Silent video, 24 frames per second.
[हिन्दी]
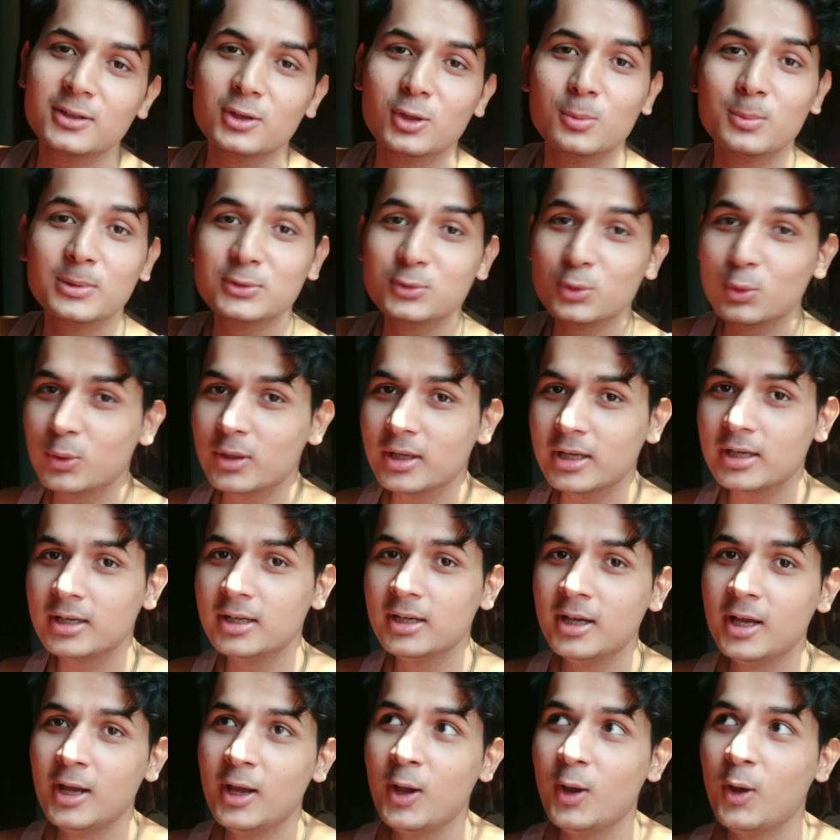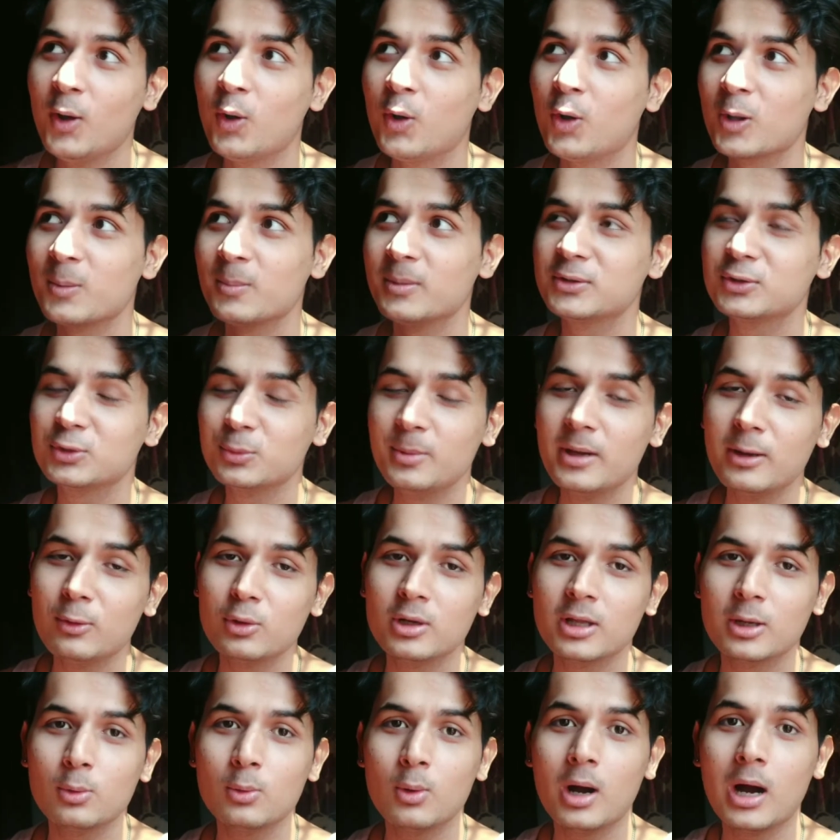था और मैं सो गया और मैं सुबह
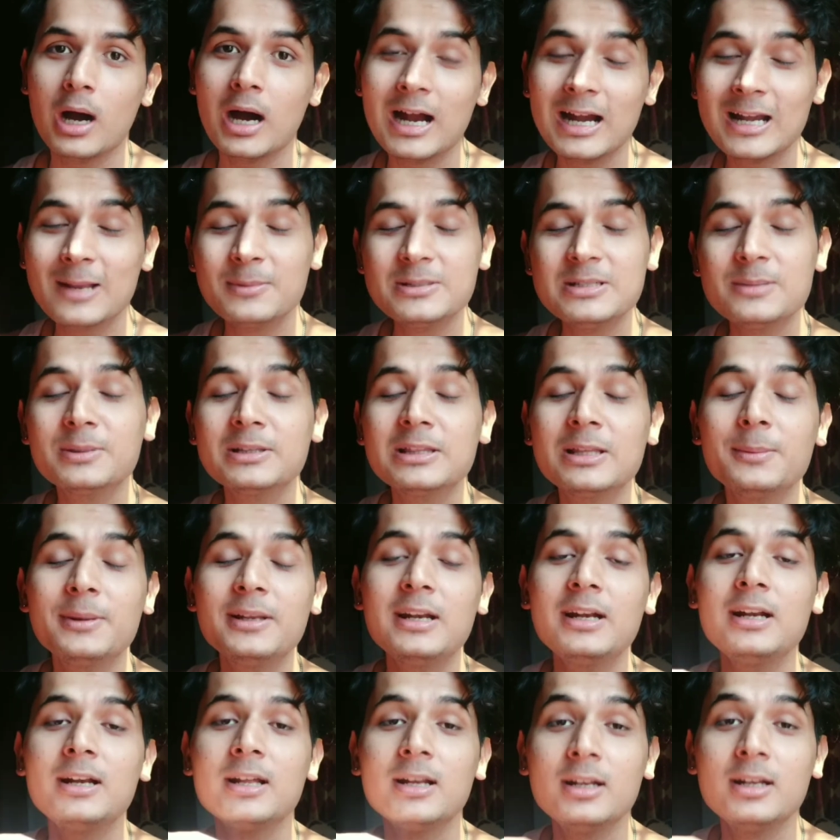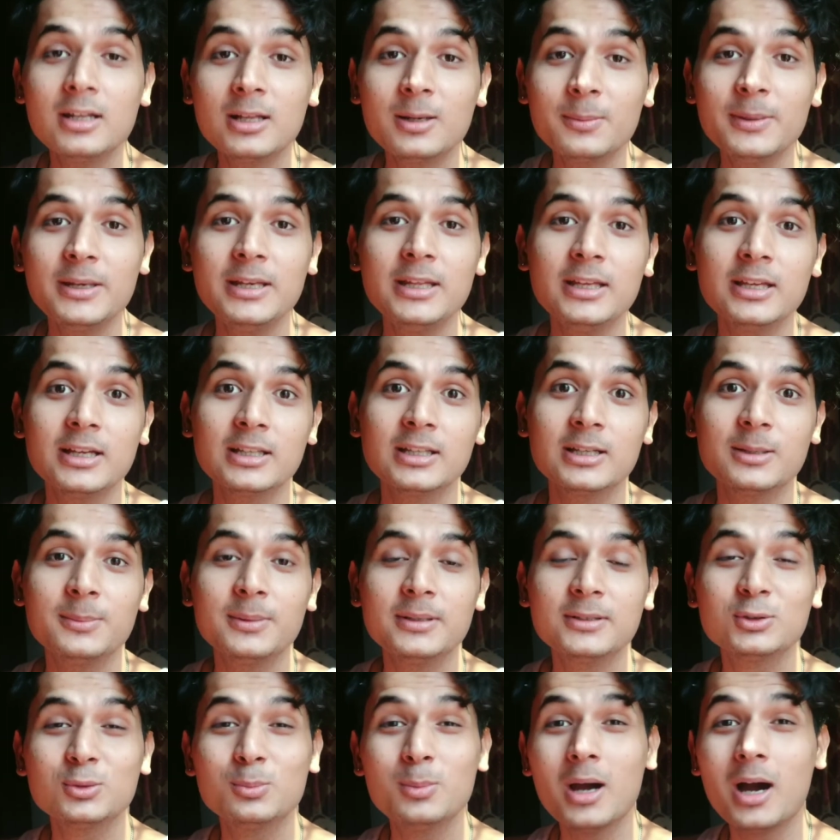उठा हूँ आठ बजे मतलब मैंने डिनर भी नहीं किया था मैं
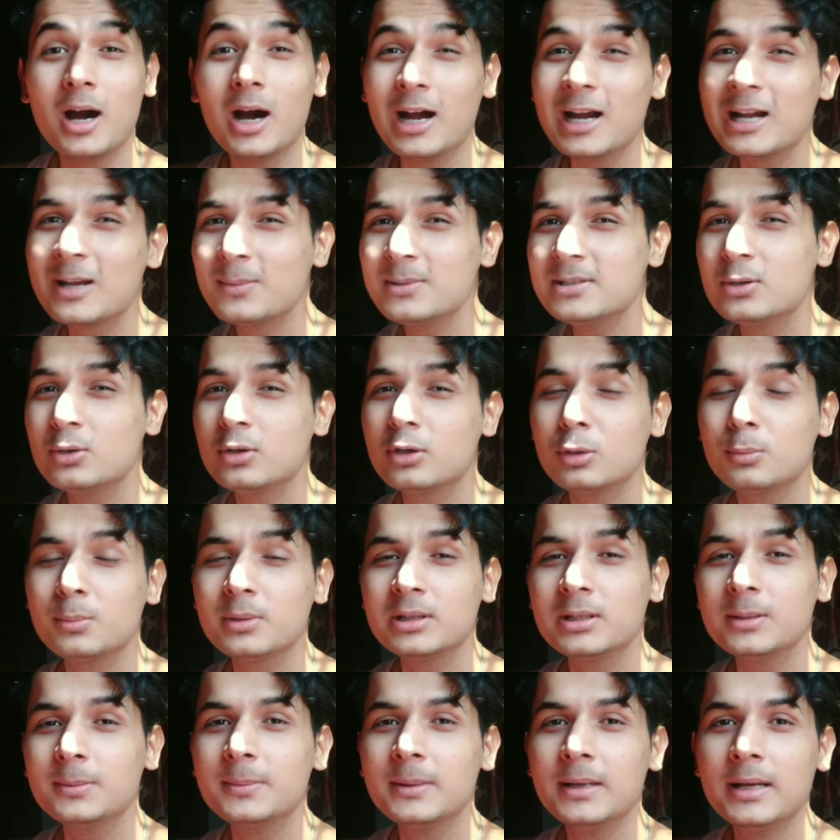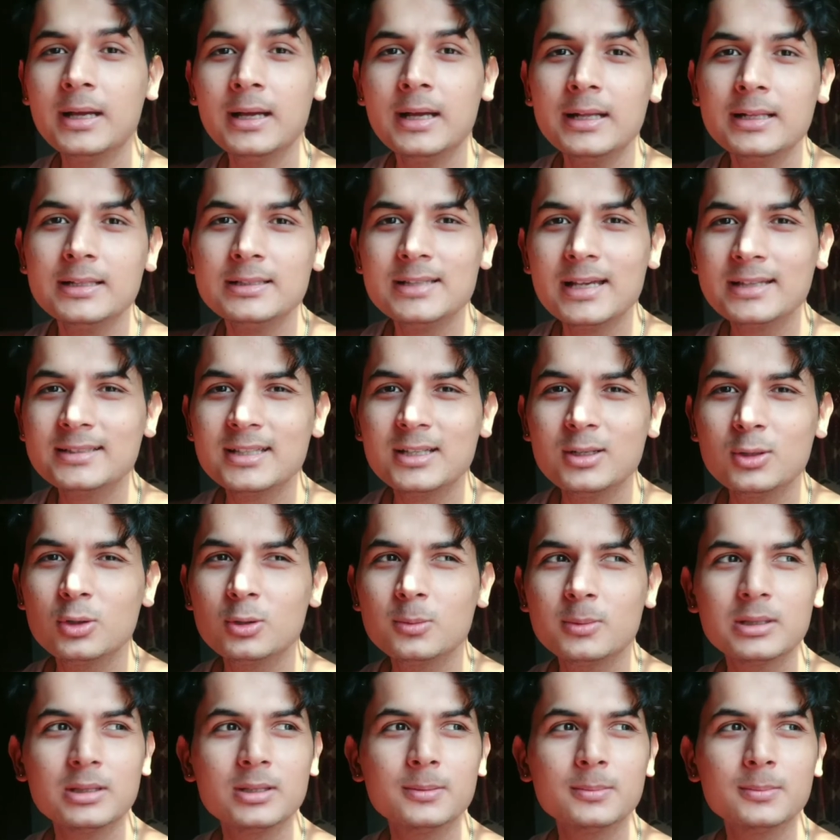सुबह आठ बजे उठा हूँ मतलब जैसे लोग
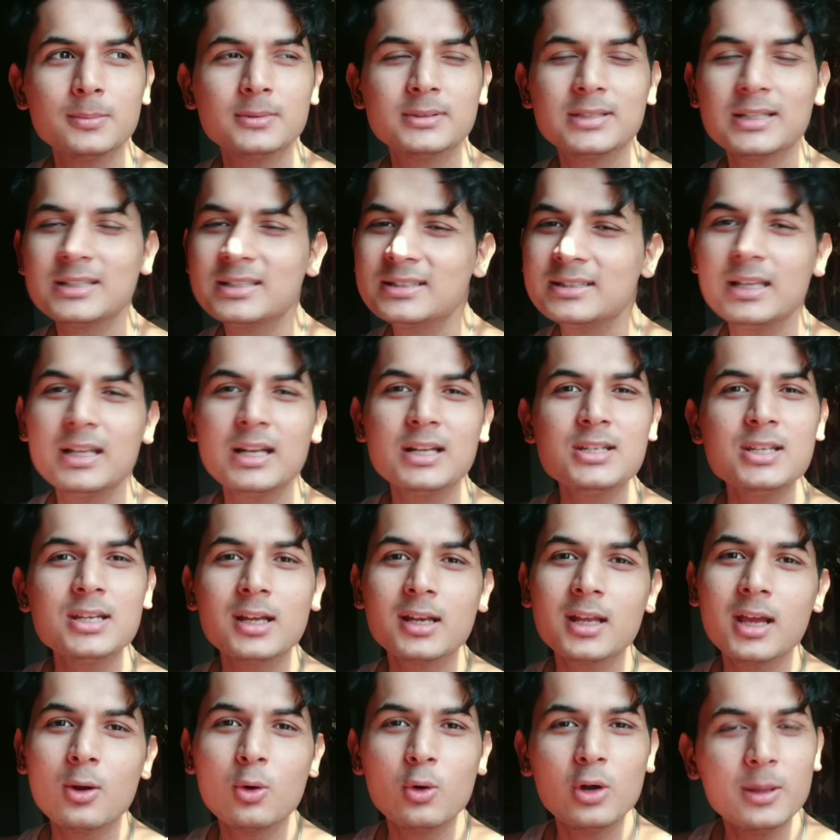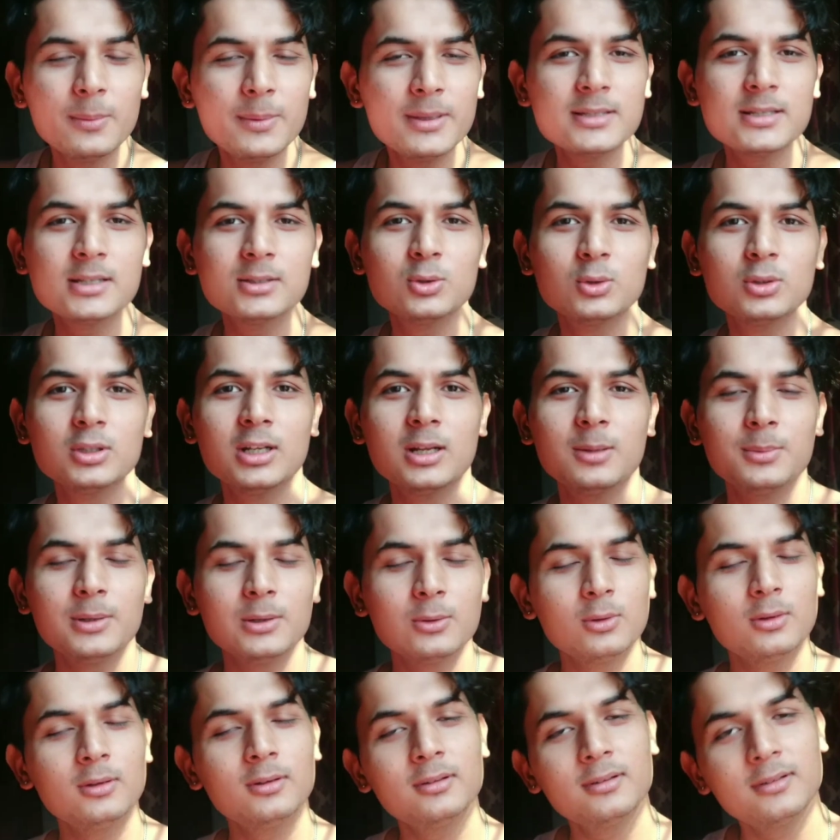मतलब सस्ते नशे करके घोड़े बेच के सोते ना
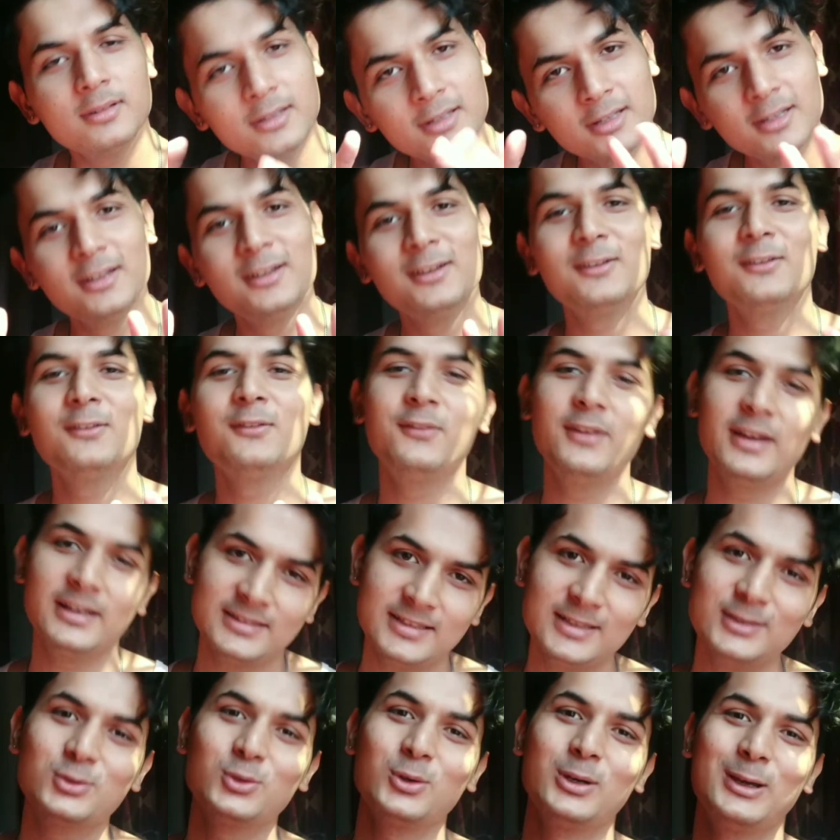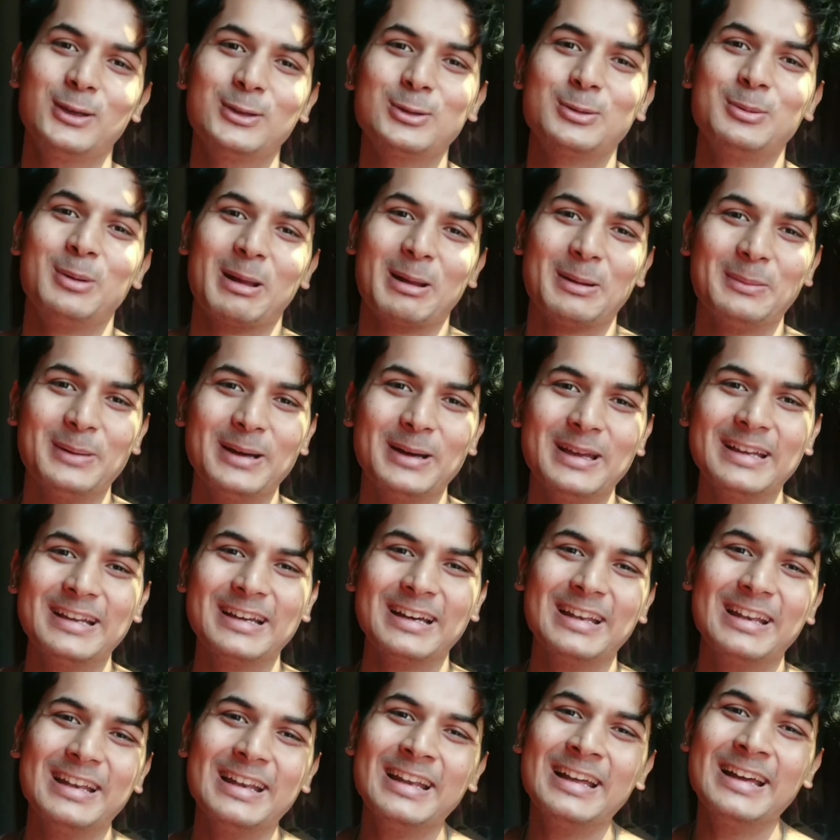बिल्कुल वैसे ही सोया तुम्हारा भाई
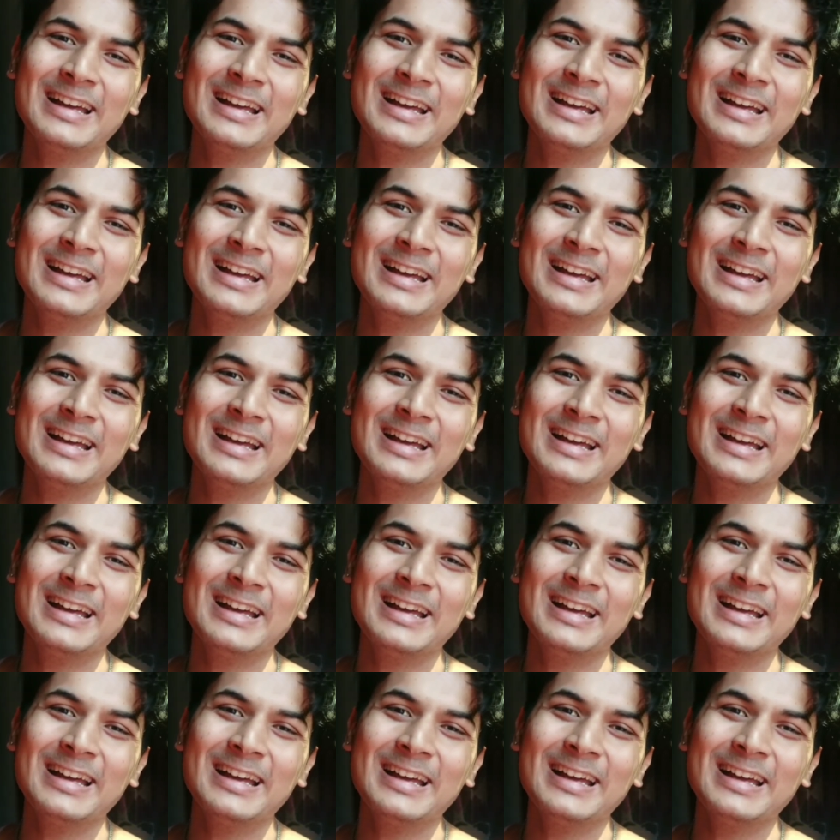कल